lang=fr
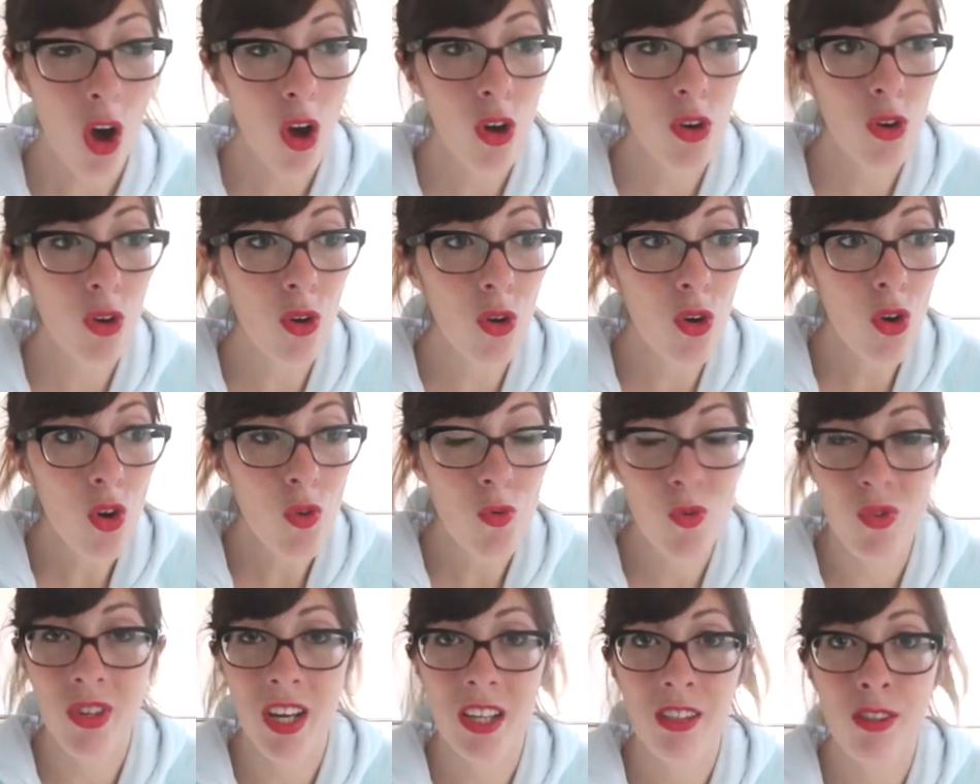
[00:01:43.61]
En gros,
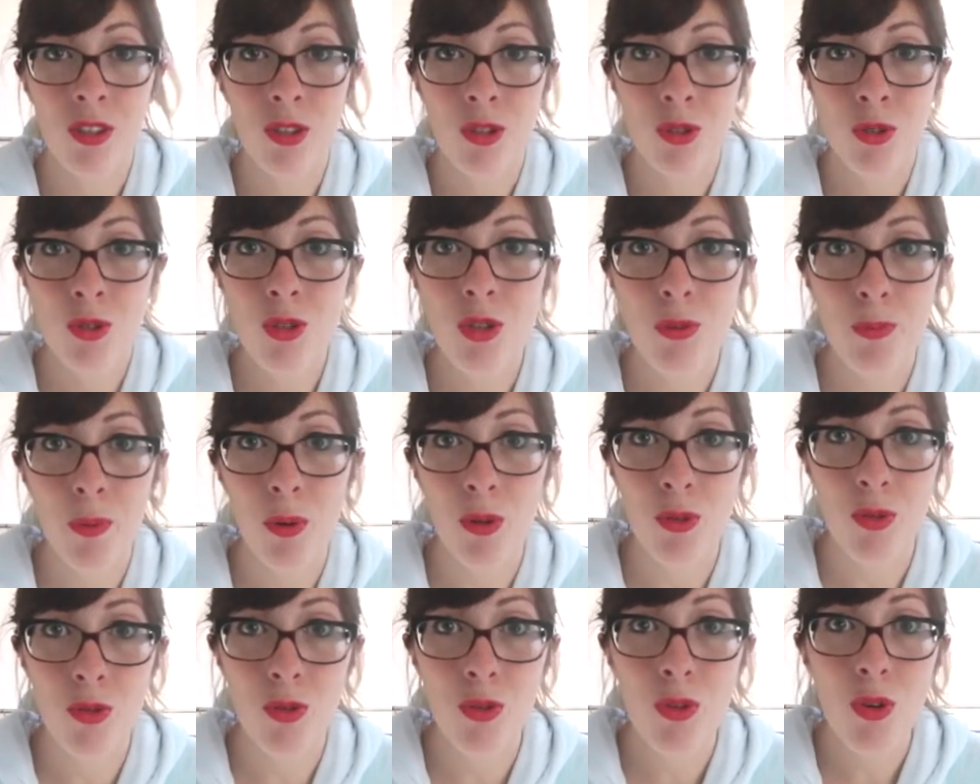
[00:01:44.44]
vous êtes
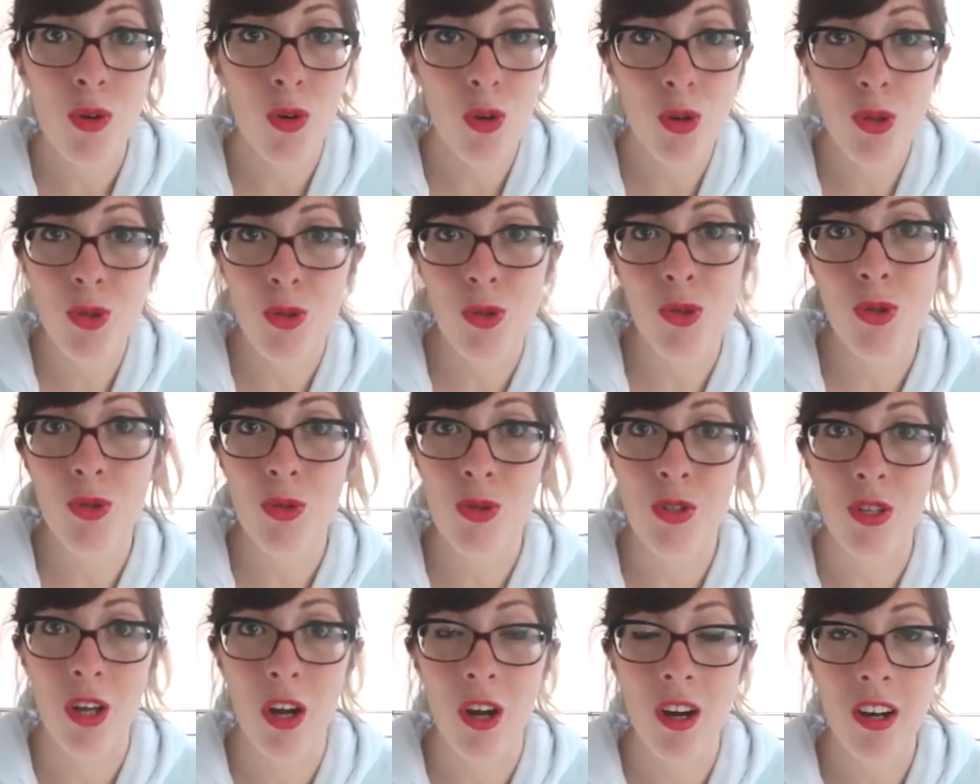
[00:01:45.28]
suspendu au-dessus du
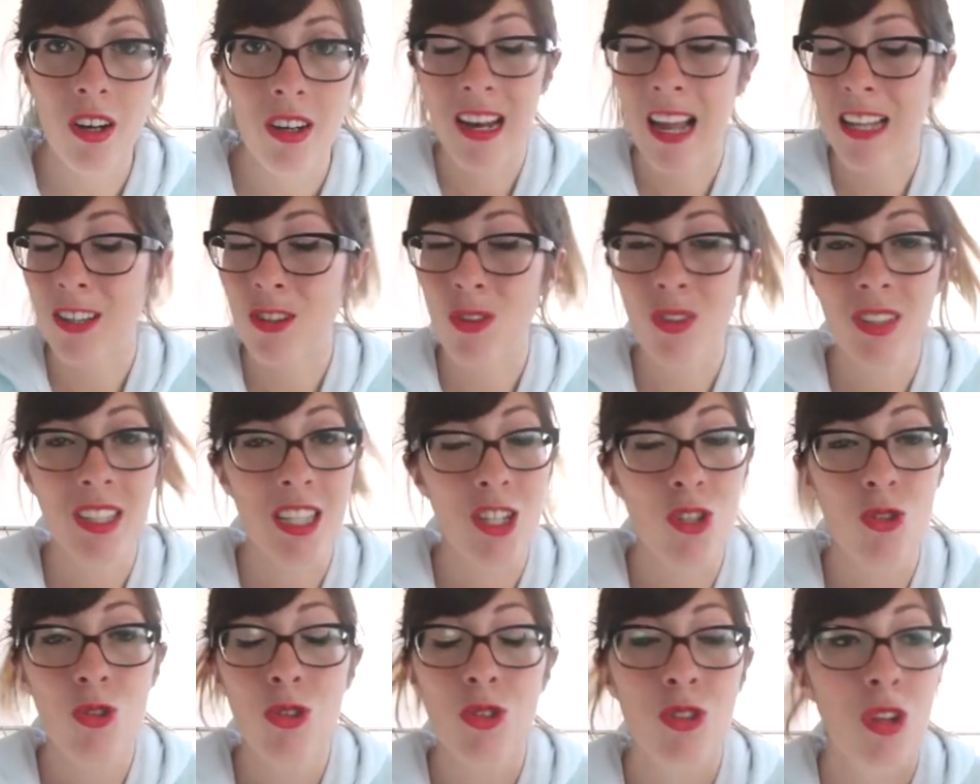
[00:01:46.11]
sol, la tente
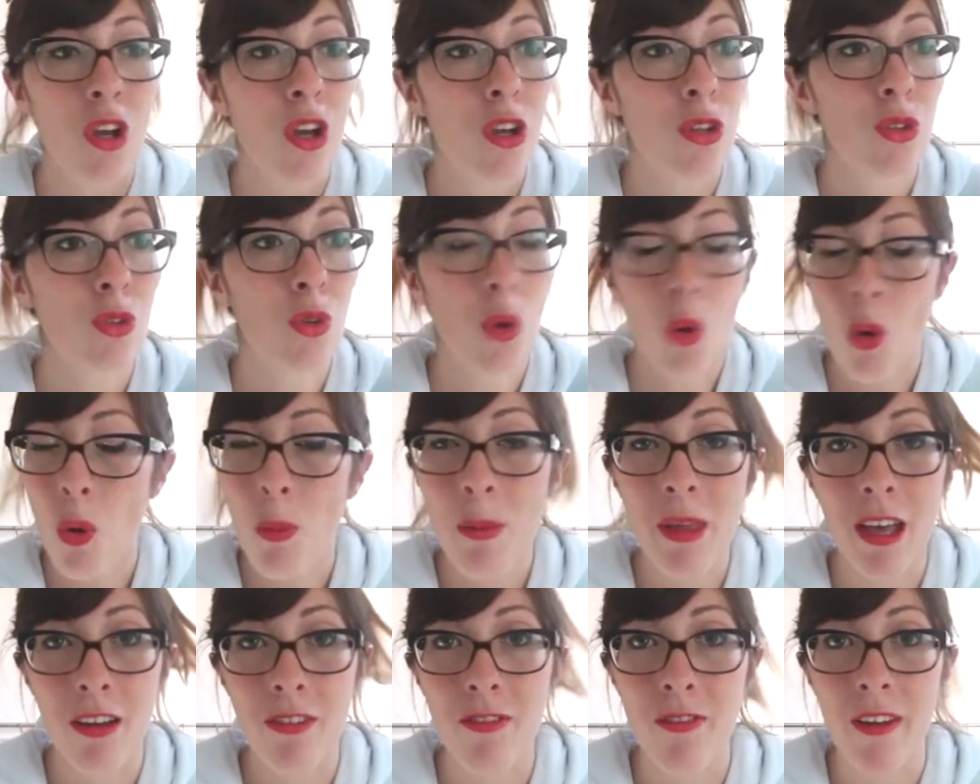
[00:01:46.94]
est juste trop
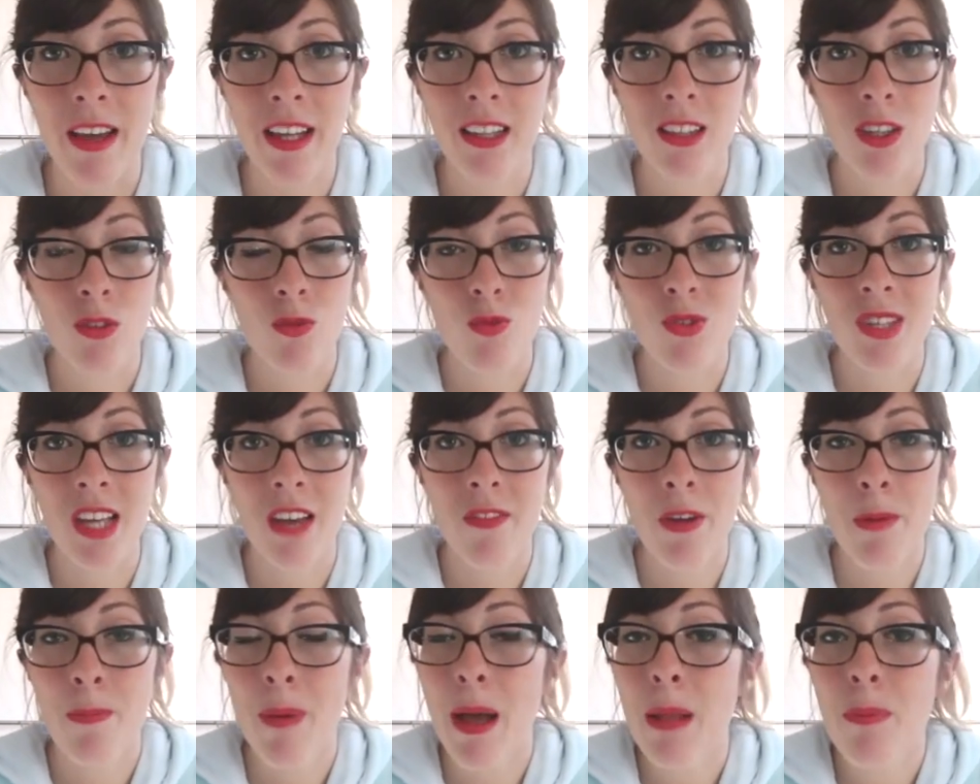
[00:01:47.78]
bien faite, vous
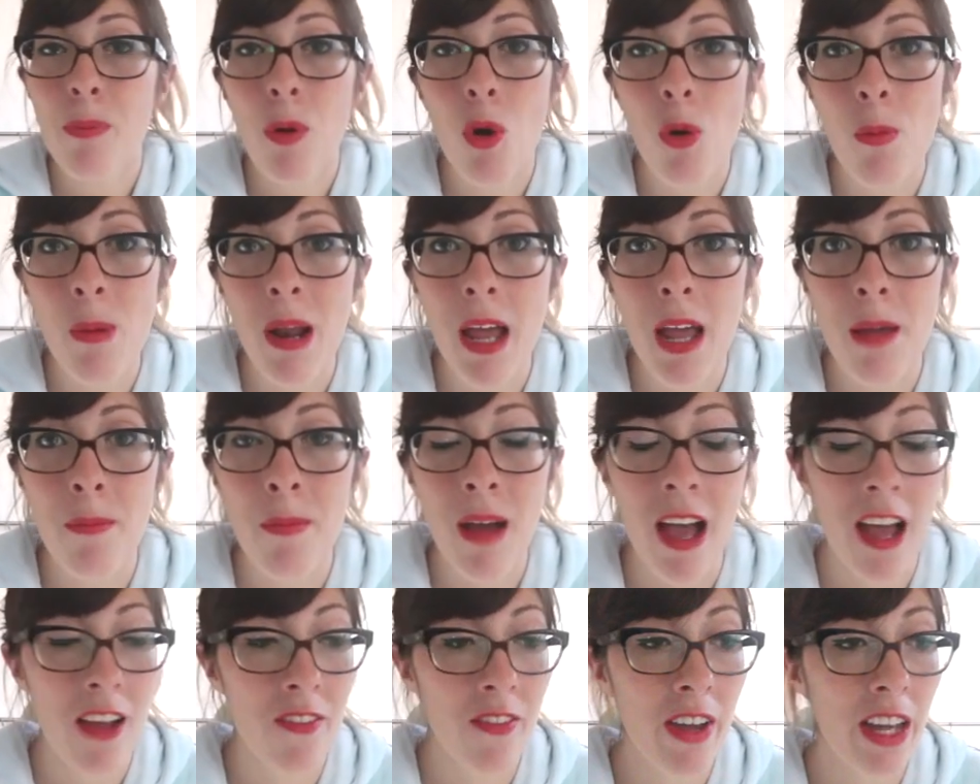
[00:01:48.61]
n'avez pas de
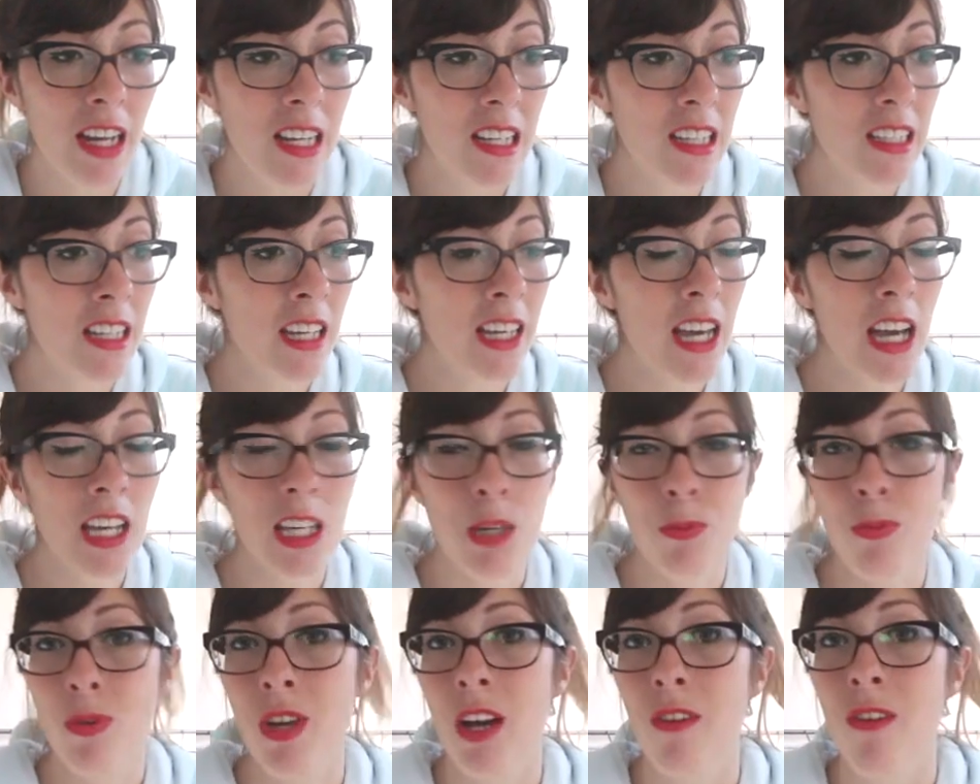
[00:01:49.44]
problème avec les dégâts
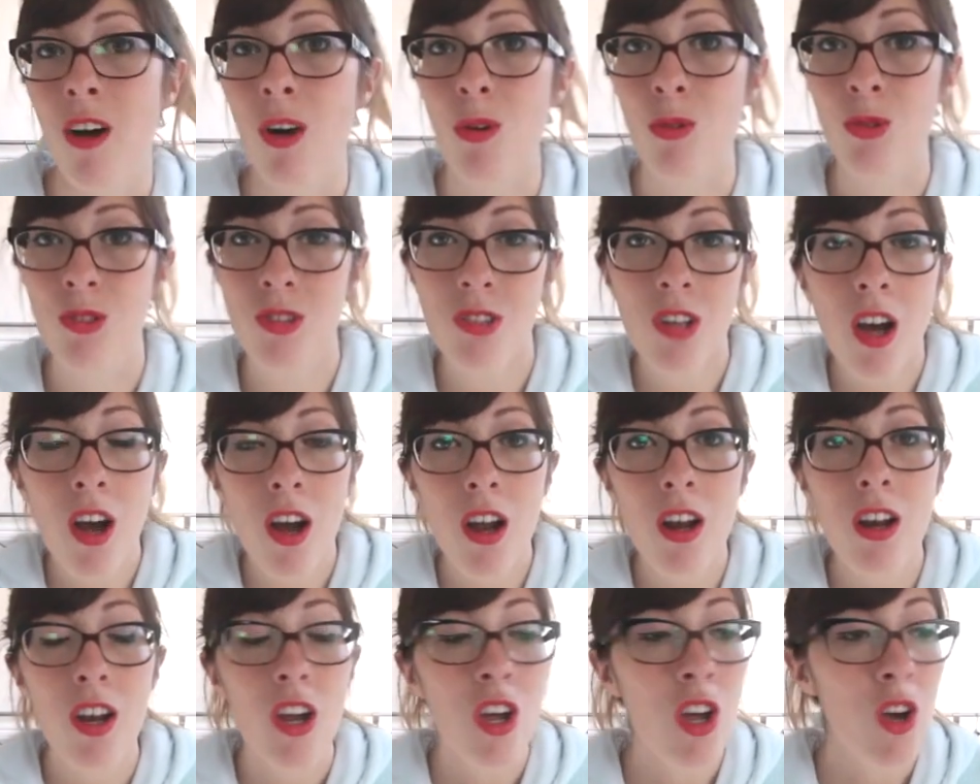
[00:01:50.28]
qu'il peut y avoir au
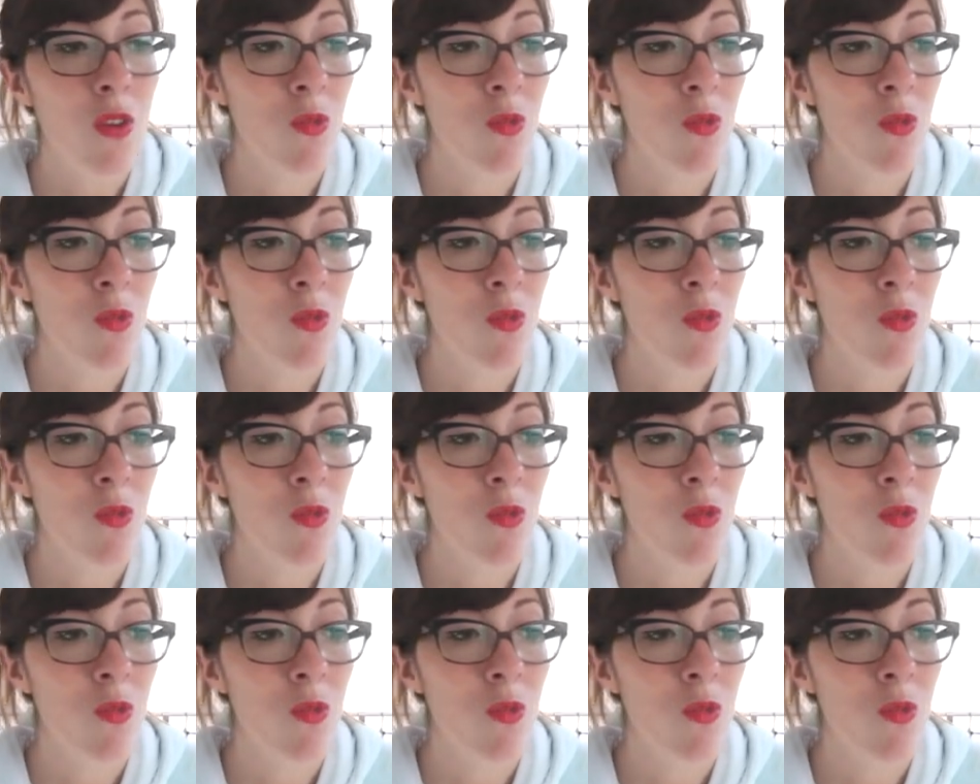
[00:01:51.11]
sol,